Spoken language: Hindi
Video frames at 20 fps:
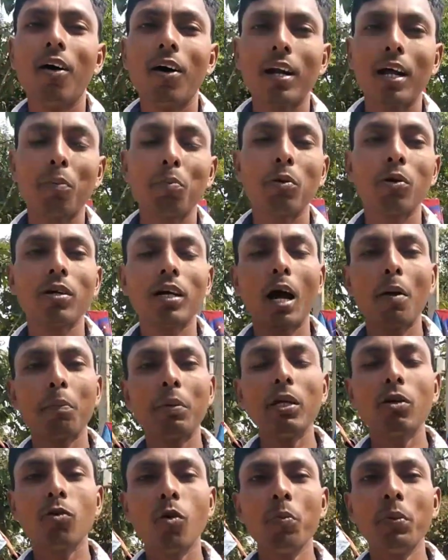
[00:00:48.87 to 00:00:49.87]
और आप लोग
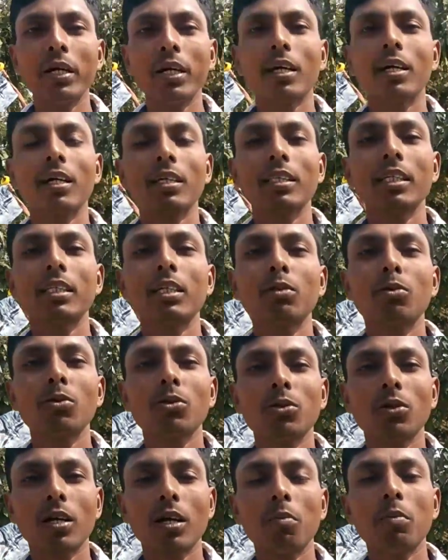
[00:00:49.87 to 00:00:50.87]
काफ़ी कमेंट करते थे
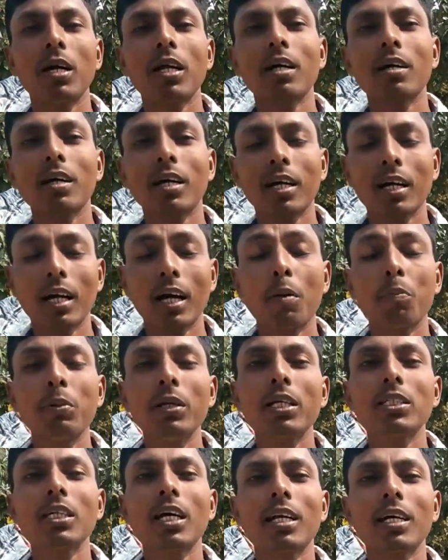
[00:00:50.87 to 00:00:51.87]
दोस्तों और हमारा
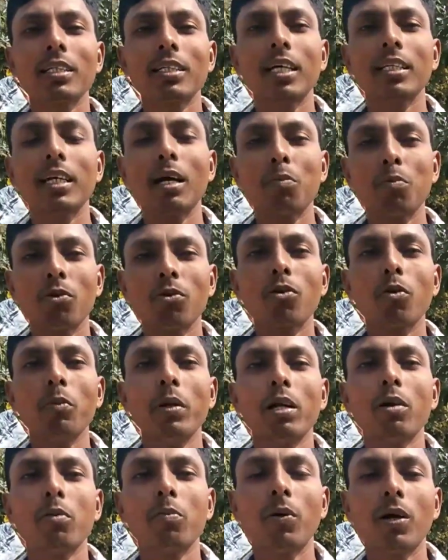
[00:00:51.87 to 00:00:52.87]
काफ़ी अच्छा लगता था आप लोग का
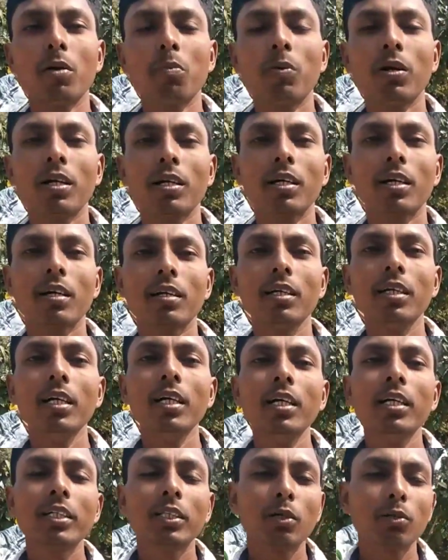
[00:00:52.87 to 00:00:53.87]
कमेंट को पढ़ पढ़ कर
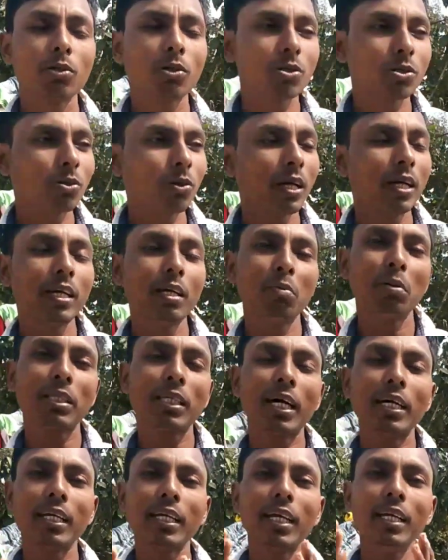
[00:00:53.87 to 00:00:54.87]
तो दोस्तों यही
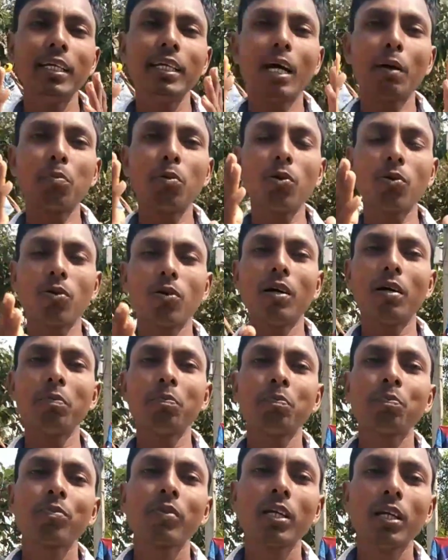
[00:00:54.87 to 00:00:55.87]
बताने के लिए आप लोग को
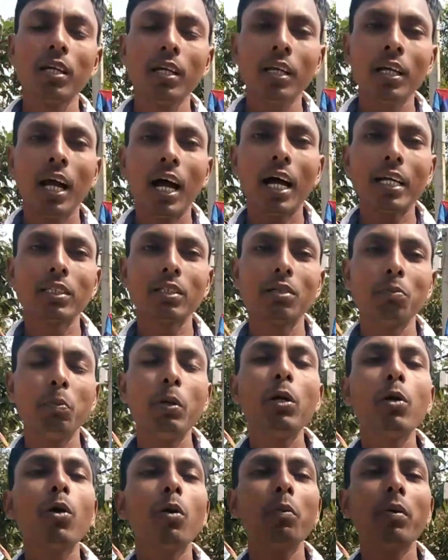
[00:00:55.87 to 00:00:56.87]
हम आज
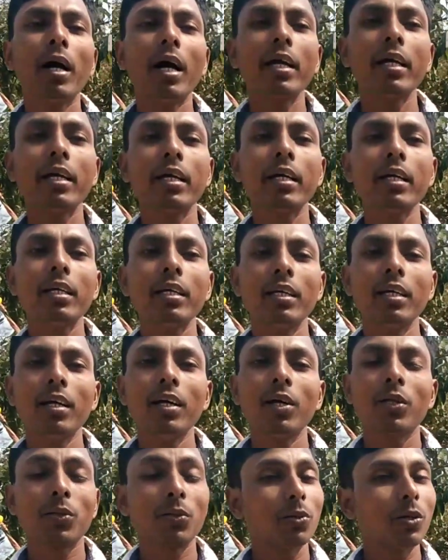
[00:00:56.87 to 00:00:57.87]
वीडियो में आए हैं
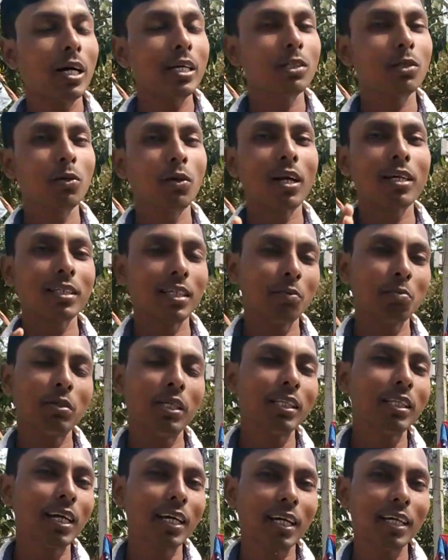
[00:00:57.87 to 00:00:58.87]
तो आज थोड़ा सा हम
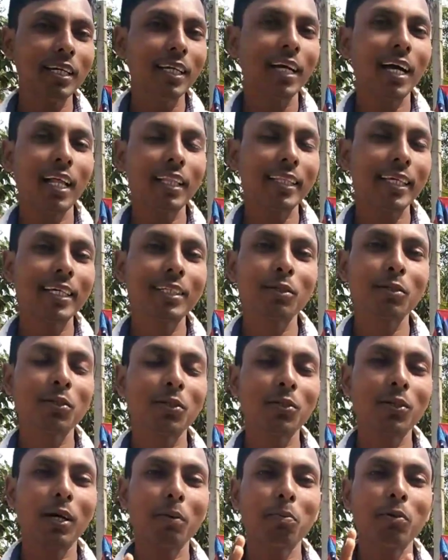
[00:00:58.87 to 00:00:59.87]
तीतर के निकालते हैं
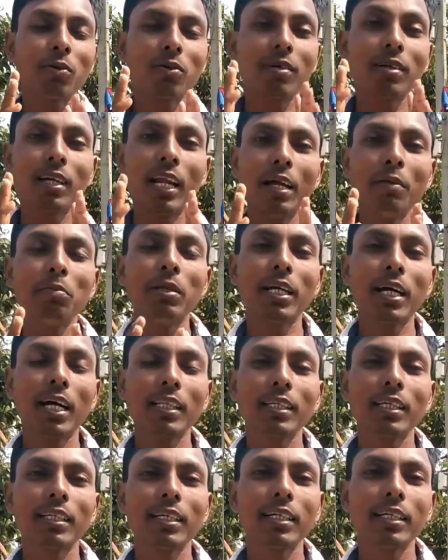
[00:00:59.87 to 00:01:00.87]
दोस्तों आप लोग को लाइव
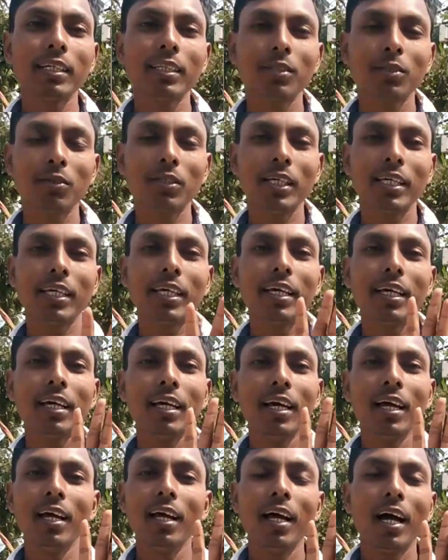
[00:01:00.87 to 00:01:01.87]
दिखाते थे तो देखिए
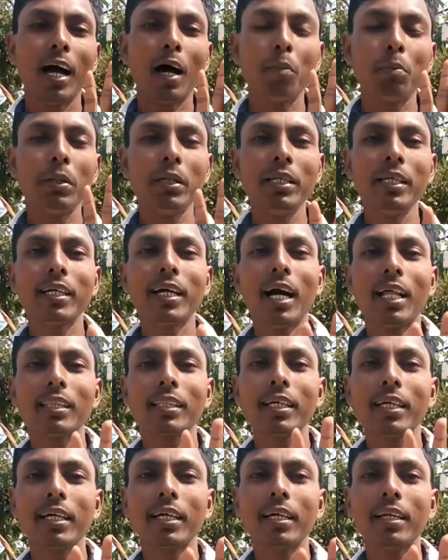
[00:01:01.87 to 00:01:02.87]
अभी
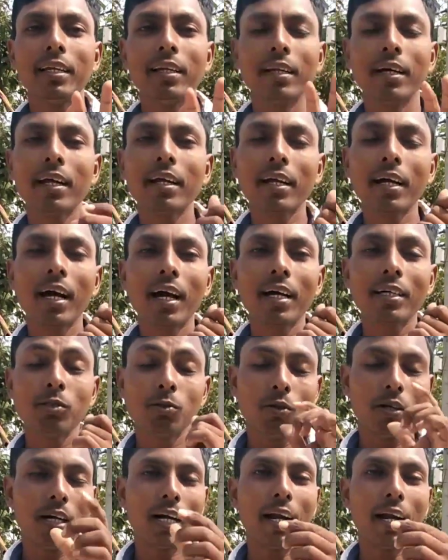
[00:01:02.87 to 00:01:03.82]
निकालते हैं नर का जो